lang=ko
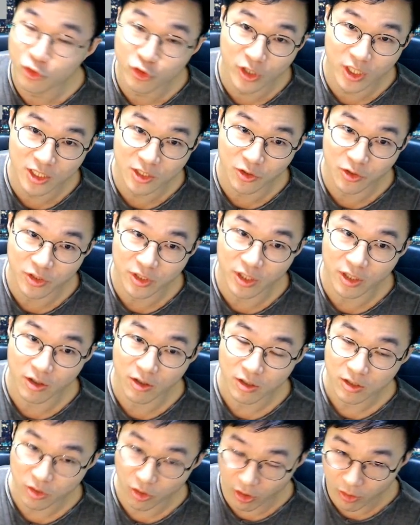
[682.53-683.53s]
슈즈라는
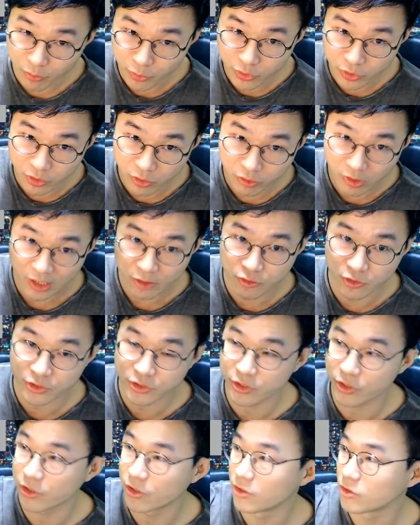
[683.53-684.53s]
건데요. 여러분들도 할 수
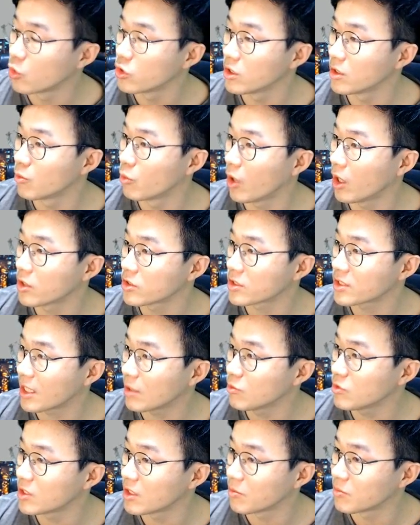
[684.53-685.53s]
있어요. 돈을 모아서
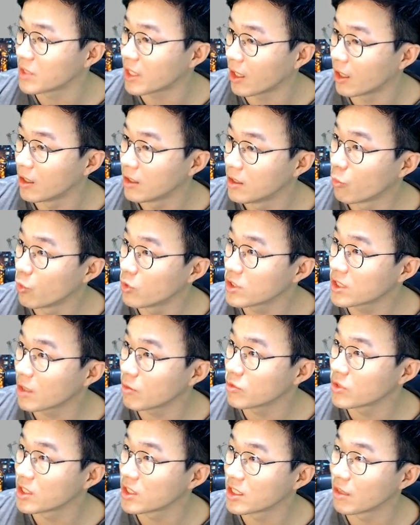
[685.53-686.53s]
사면 됩니다. 뭘
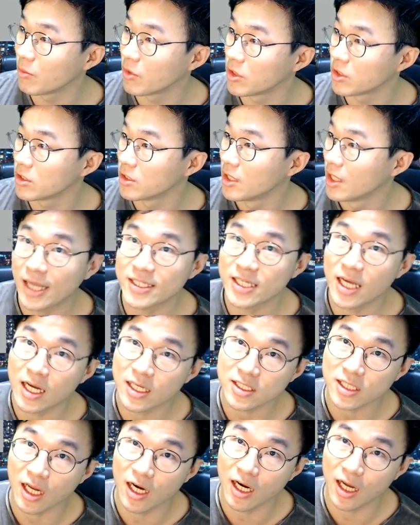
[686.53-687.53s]
사면 되냐면은
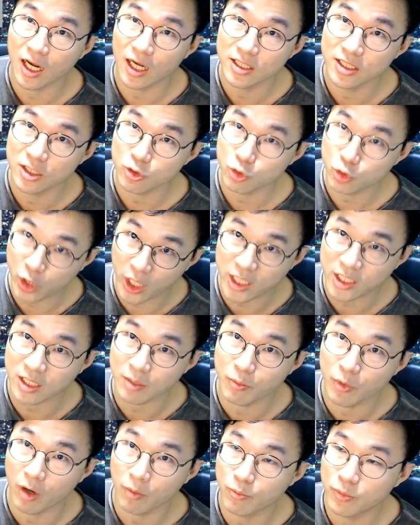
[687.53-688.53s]
가장 잘 나가는
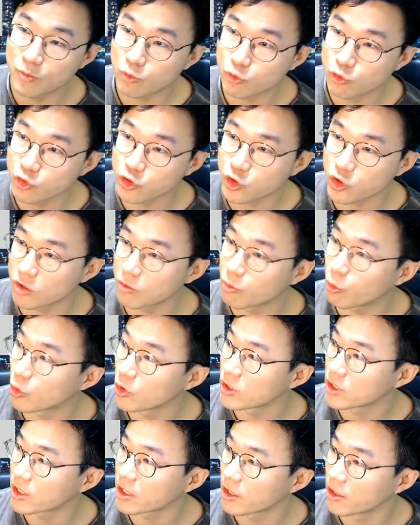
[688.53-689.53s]
최신 명품 굿즈를
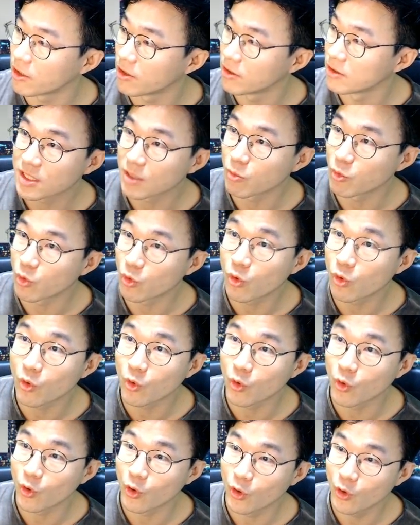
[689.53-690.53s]
보여드릴게요. 자, 뭐이런
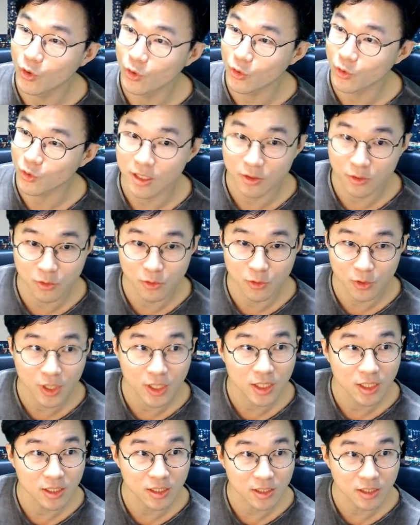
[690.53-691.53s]
거, 이런거
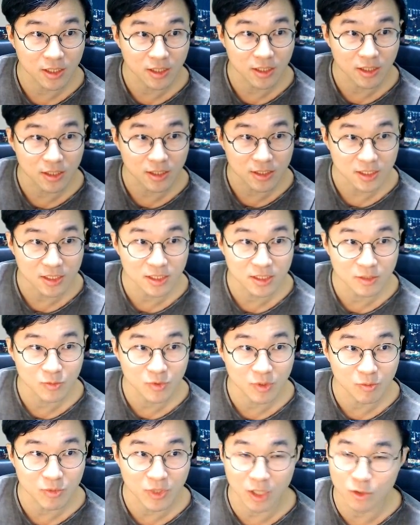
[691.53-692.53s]
하나 이렇게
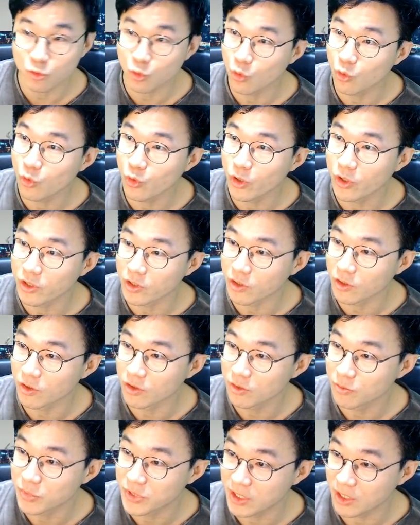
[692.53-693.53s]
신으시면 됩니다. 아, 좋은 거예요, 이거.
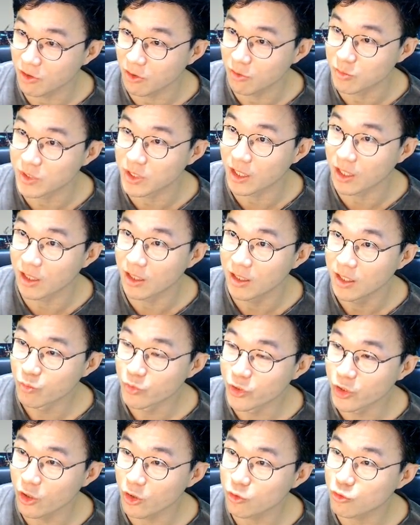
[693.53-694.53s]
이거 비싼 겁니다.
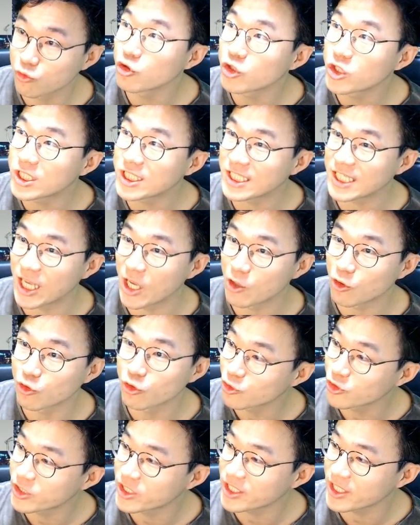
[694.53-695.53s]
무려 굿즈예요
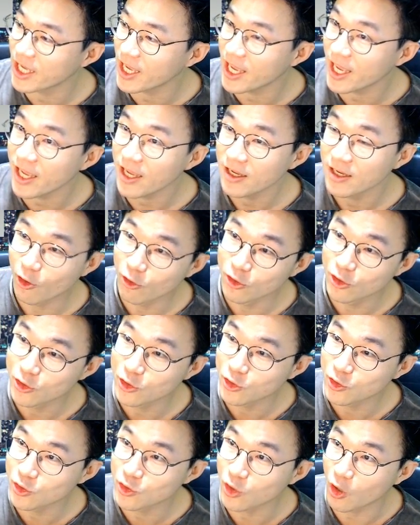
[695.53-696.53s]
굿즈에 어글리
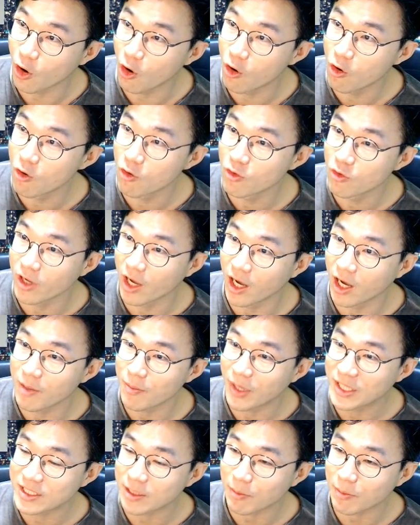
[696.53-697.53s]
슈즈. 어우, 어야이
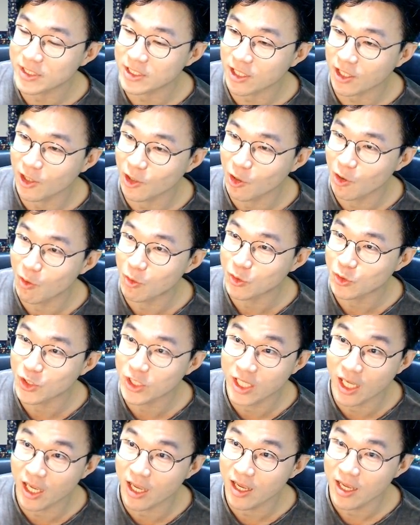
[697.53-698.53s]
바짝바짝한 거 보소
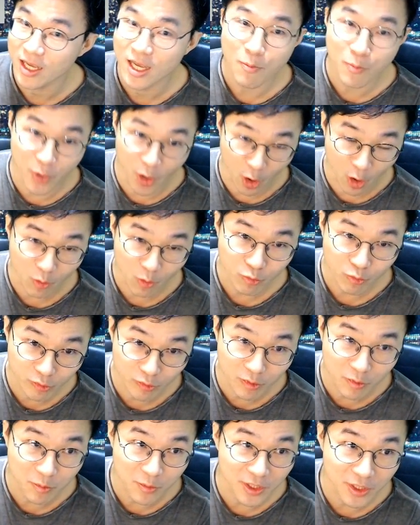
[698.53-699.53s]
이게
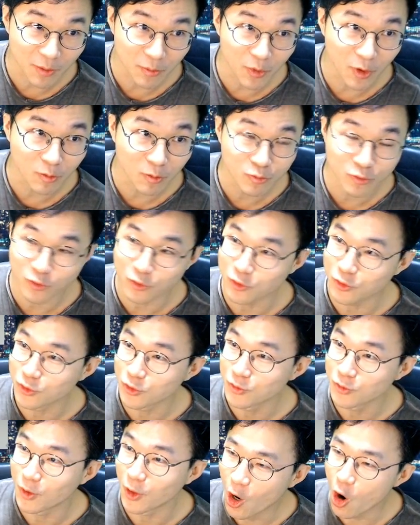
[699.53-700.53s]
명품입니다
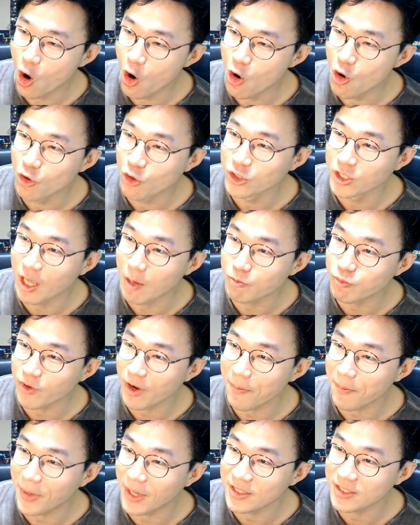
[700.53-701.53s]
명품 어우
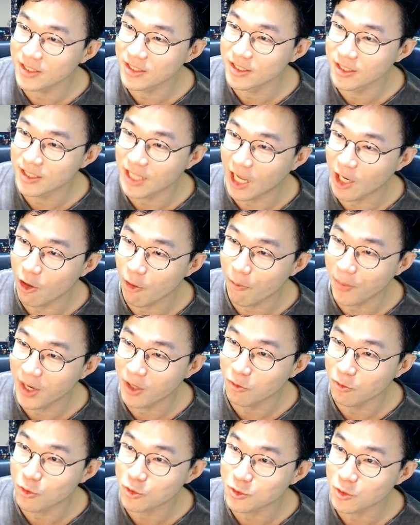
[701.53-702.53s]
예쁘게 빠진 이
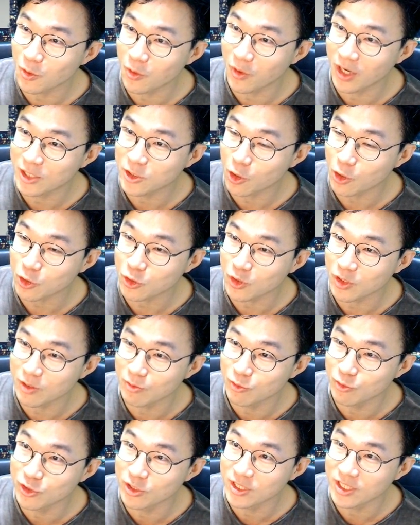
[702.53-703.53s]
날렵한 곡선과 적절히
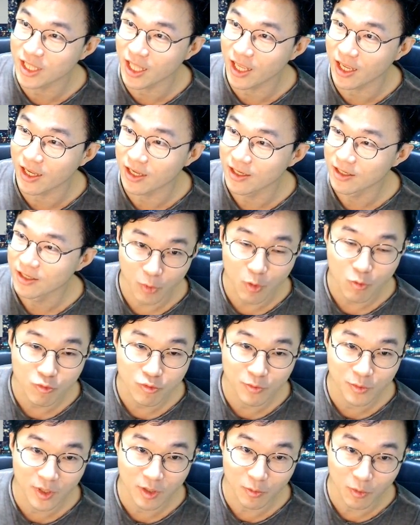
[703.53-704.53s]
묻은 때
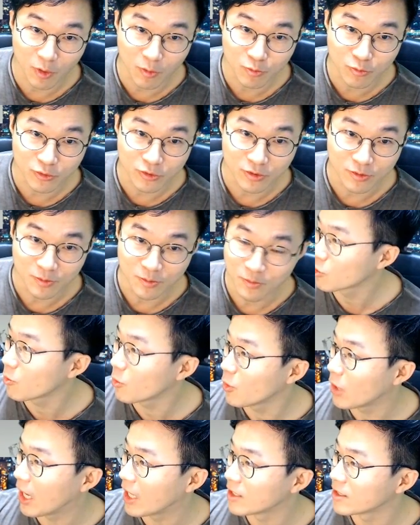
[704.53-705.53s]
명품이에요 명품
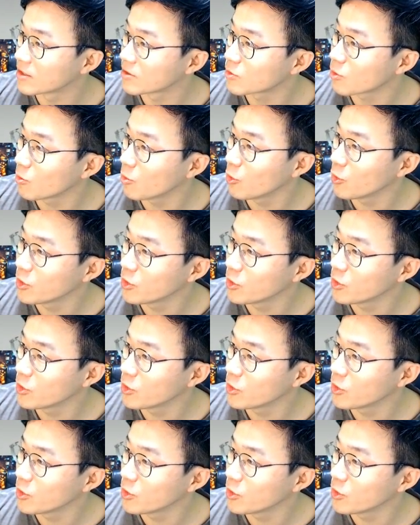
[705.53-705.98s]
또뭐아또 뭐,